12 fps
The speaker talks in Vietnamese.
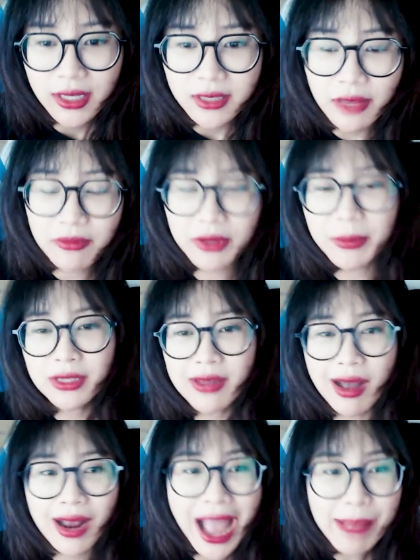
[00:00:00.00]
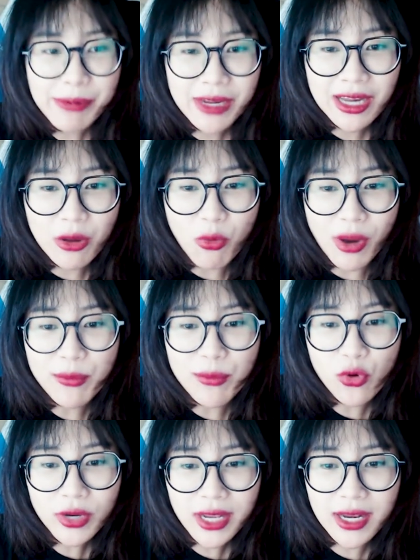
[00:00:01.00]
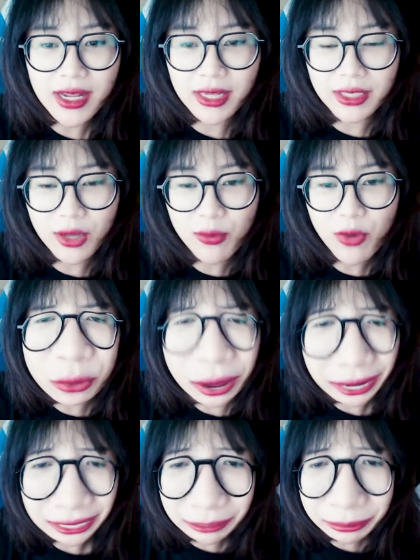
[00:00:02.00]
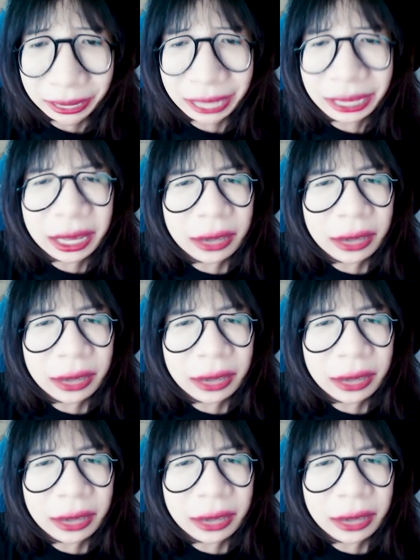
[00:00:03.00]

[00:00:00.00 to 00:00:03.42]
tại vì bình thường ngáp hay là ngoáy mũi hay là thiếu mũi quả đánh giám nghe tiếng